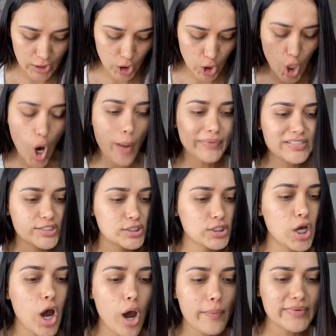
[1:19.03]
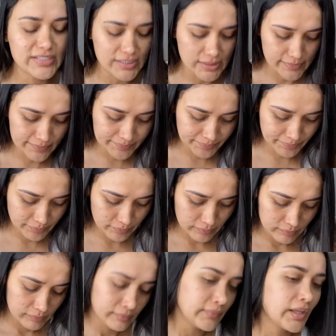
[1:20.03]
COVID, COVID.
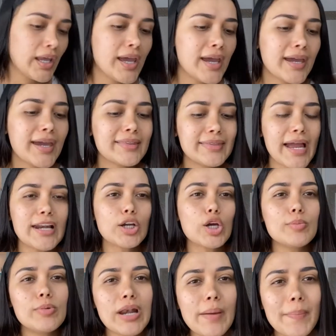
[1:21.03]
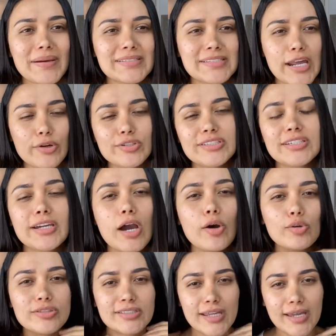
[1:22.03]
¿Qué tal? ¿Cómo la pasaron, chicas,
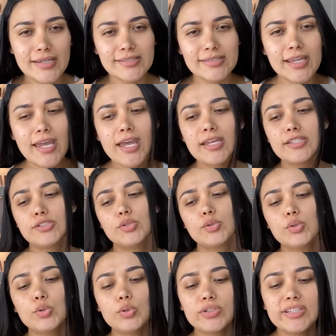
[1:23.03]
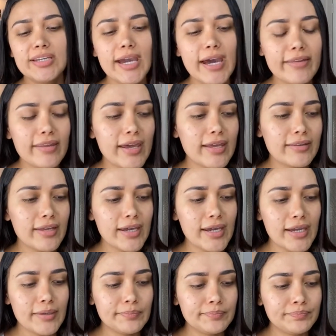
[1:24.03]
ustedes su día
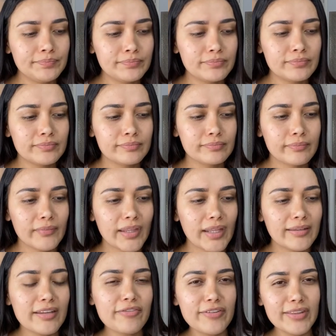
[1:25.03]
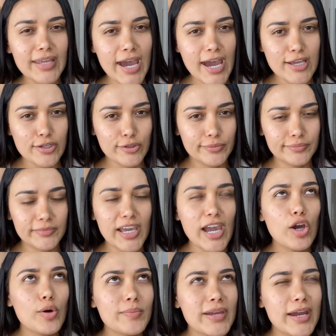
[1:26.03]
de de fin de año.
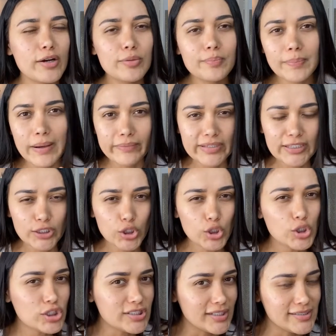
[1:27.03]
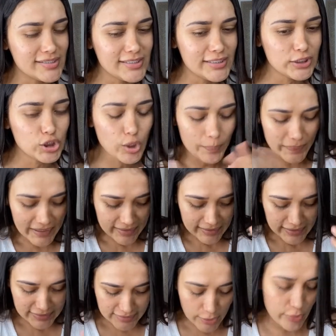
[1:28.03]
¿Qué comieron? Pavito, chanchito,
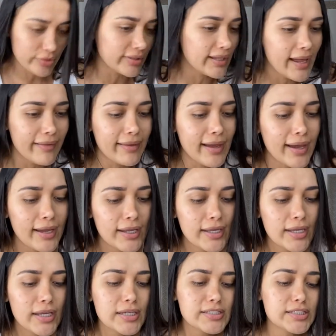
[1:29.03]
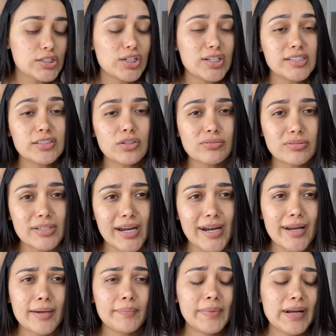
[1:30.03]
piernita hornada. Si yo les
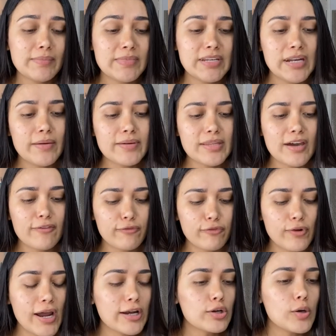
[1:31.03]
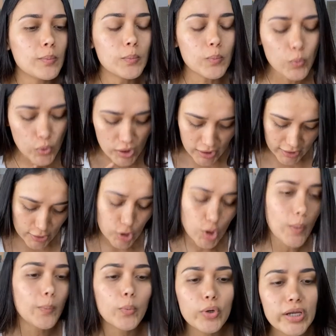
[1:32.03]
contara, para mi Navidad fue algo muy
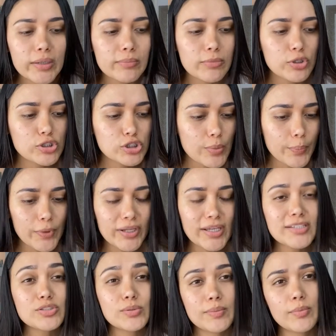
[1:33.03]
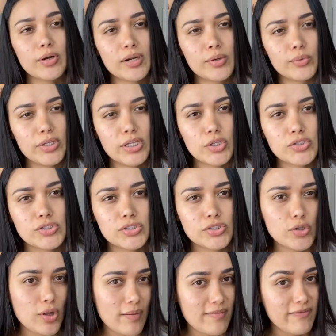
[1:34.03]
lindo, muy hermoso, porque estuvimos reunidos
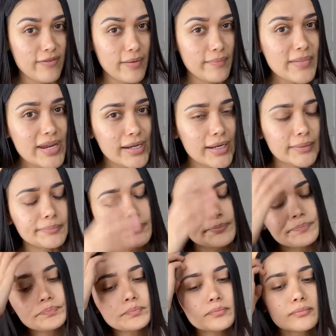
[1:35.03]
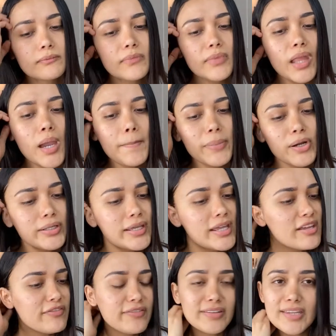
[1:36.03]
toda mi familia. Pero el día
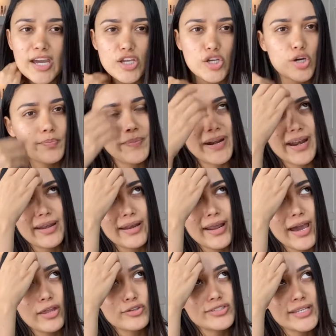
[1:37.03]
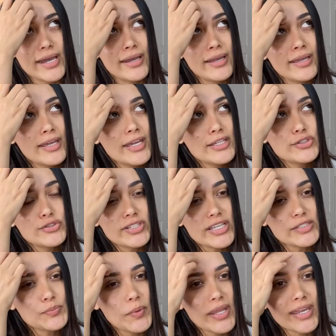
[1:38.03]
de fin de año para nada. O sea, si
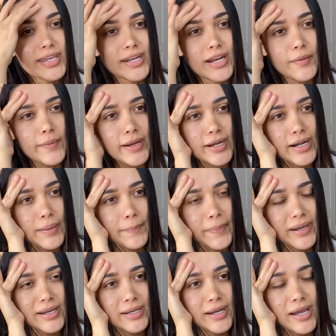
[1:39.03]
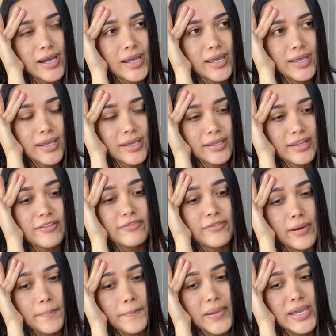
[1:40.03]
ustedes pueden ir a ver la página eh, de
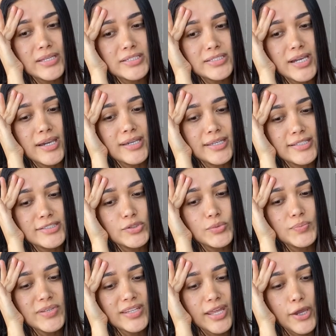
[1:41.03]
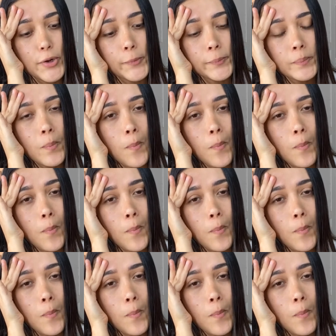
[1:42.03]
fanpage, ahí hice un video